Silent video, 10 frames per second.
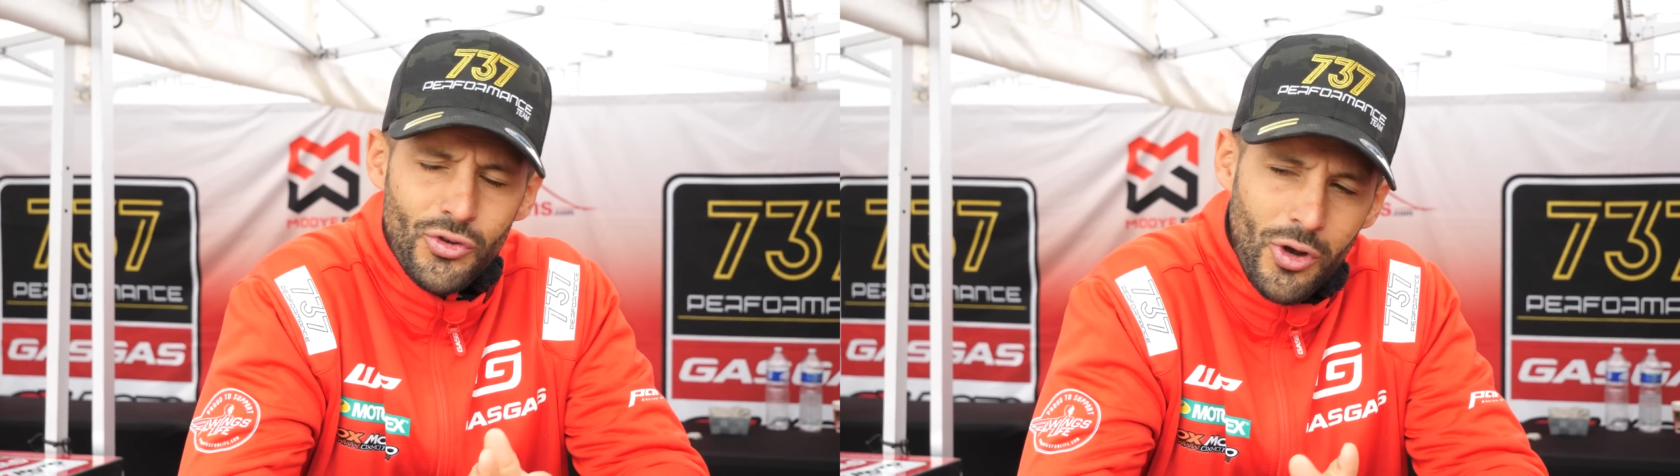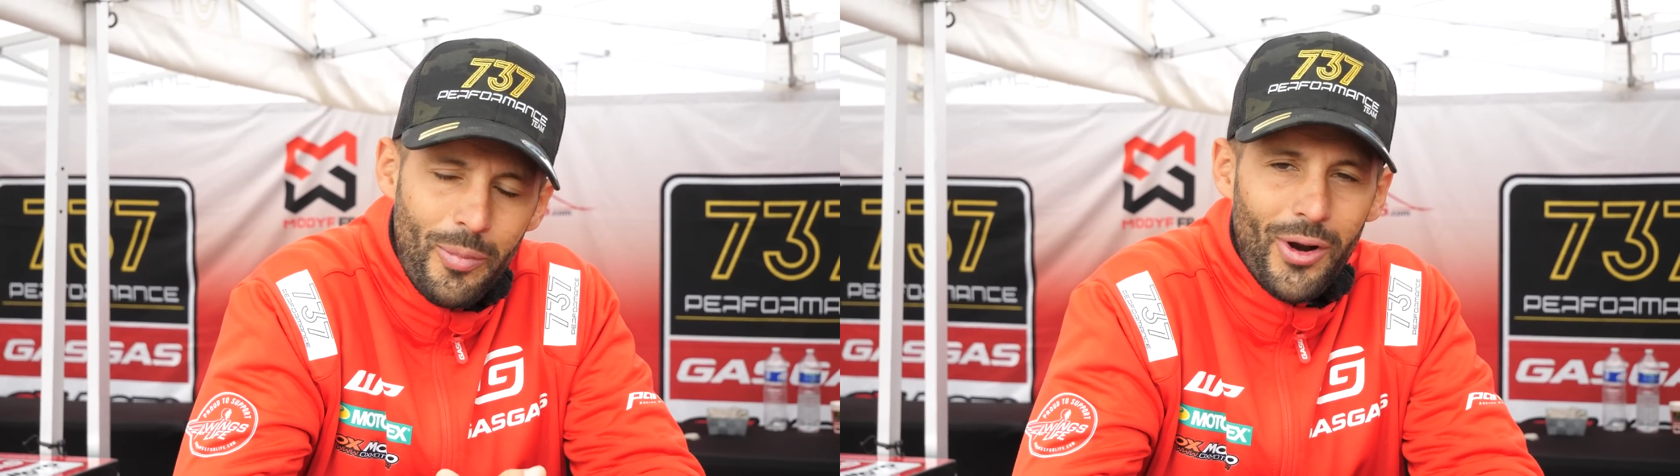
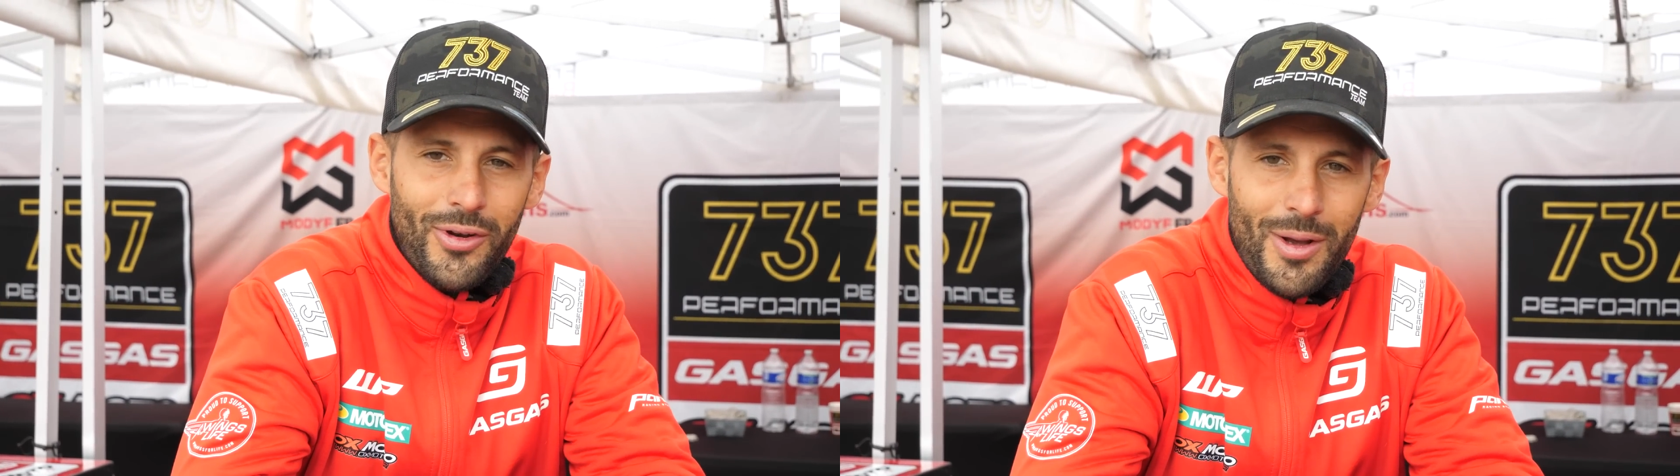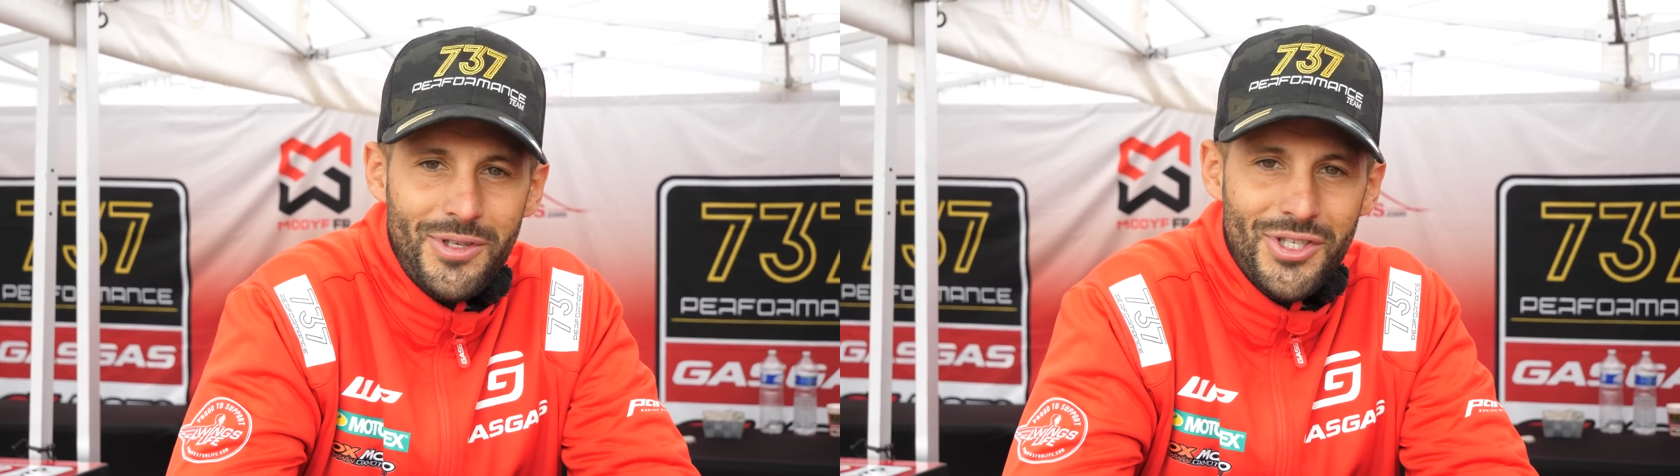vous en parle,
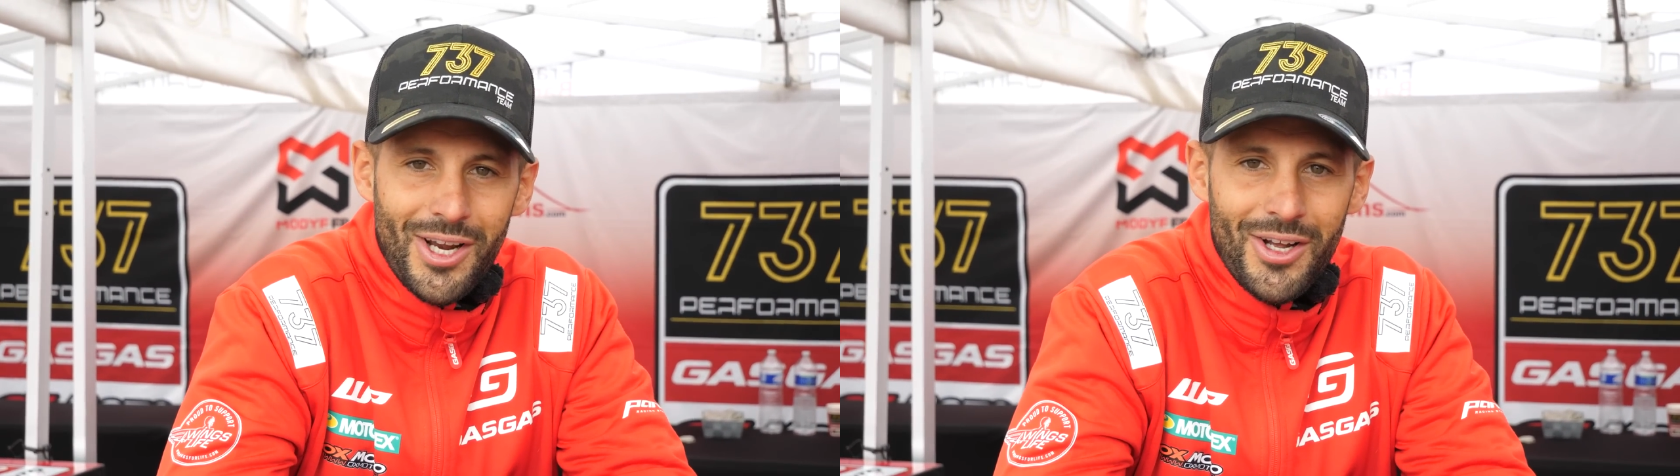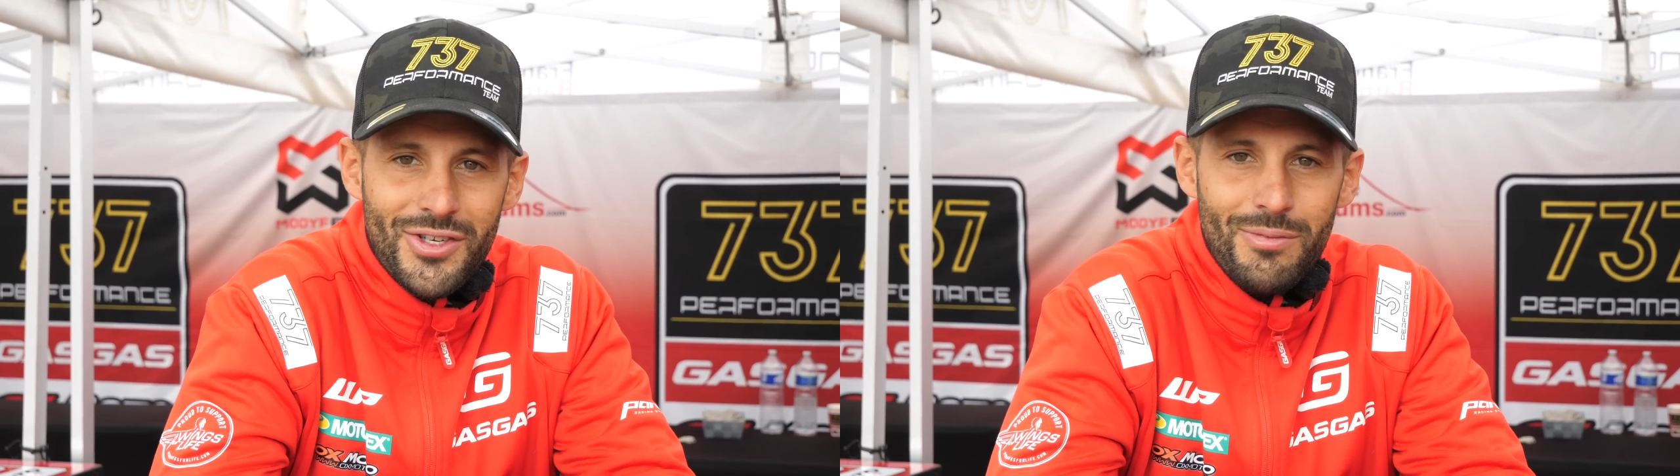on a un petit
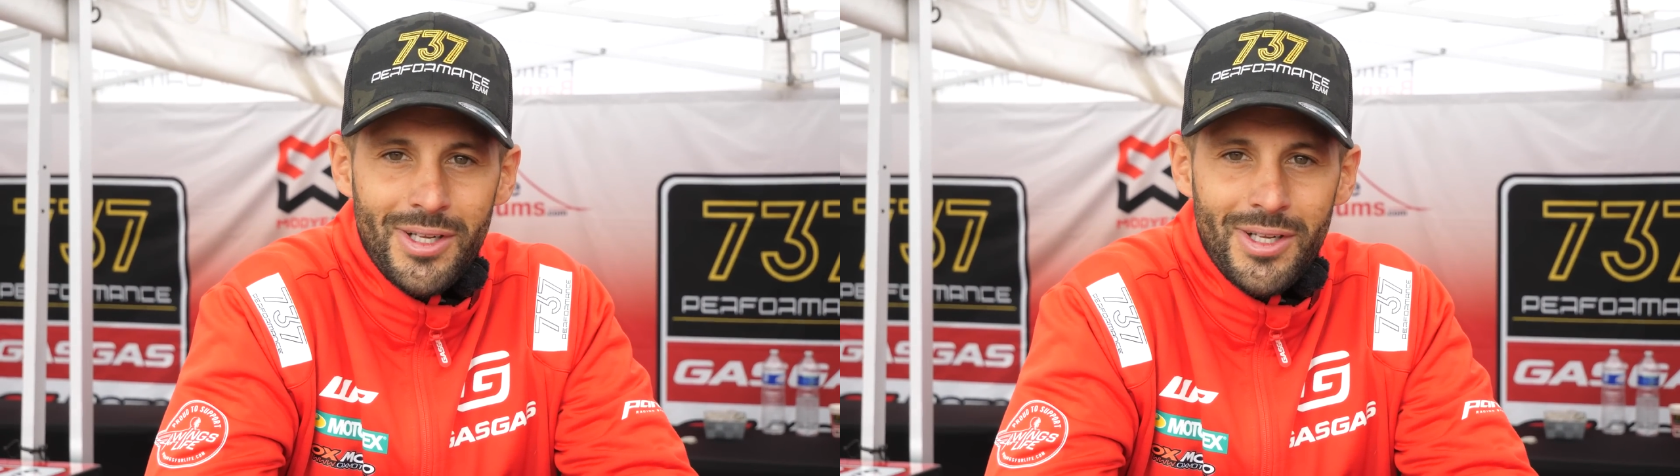challenge.